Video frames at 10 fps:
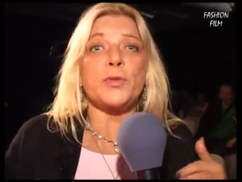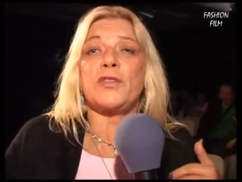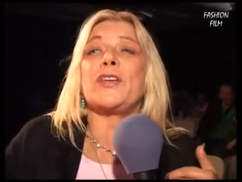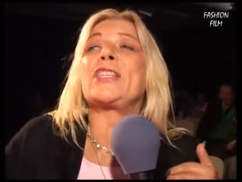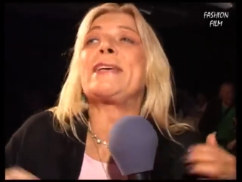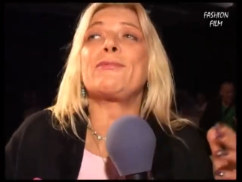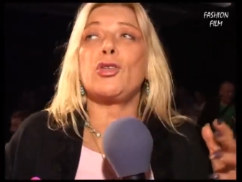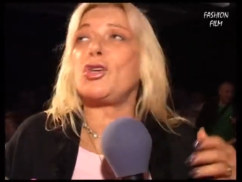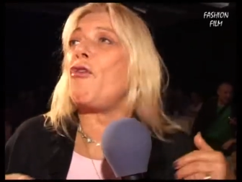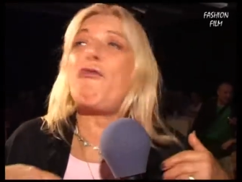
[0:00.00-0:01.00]

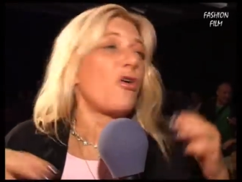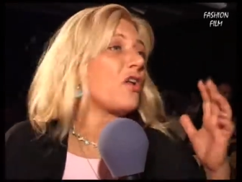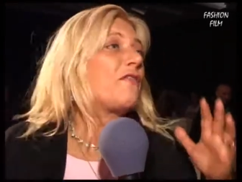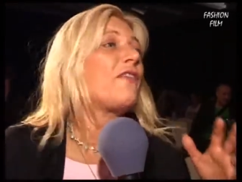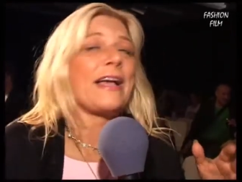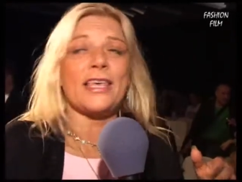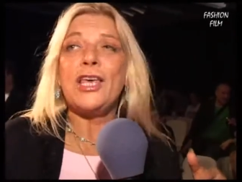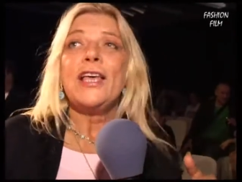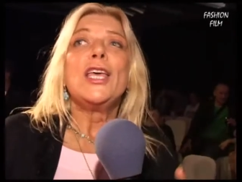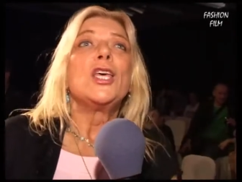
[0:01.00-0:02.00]
przywracam do tego w ogóle
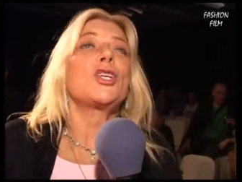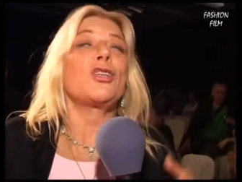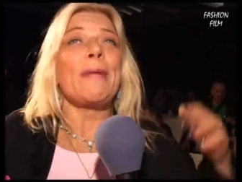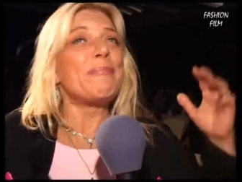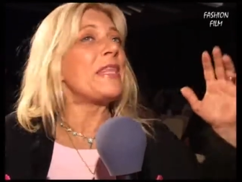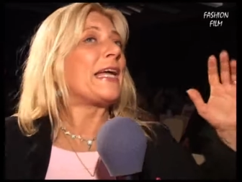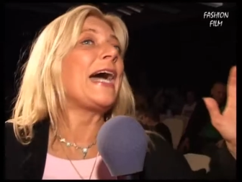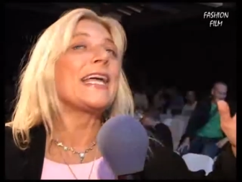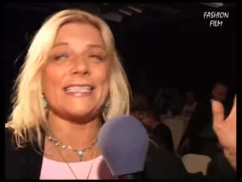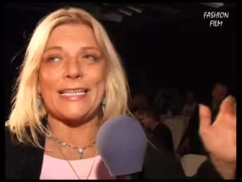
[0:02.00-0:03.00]
wagi, że to
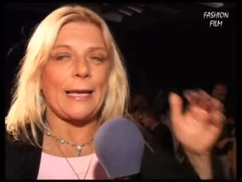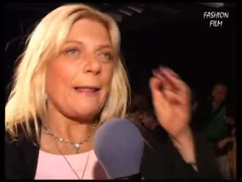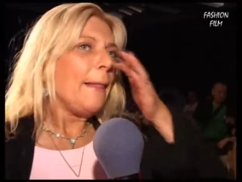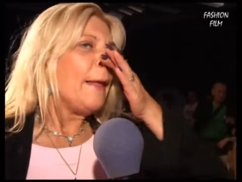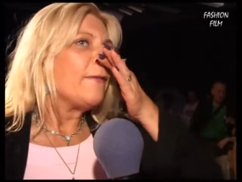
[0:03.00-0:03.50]
abnegacja,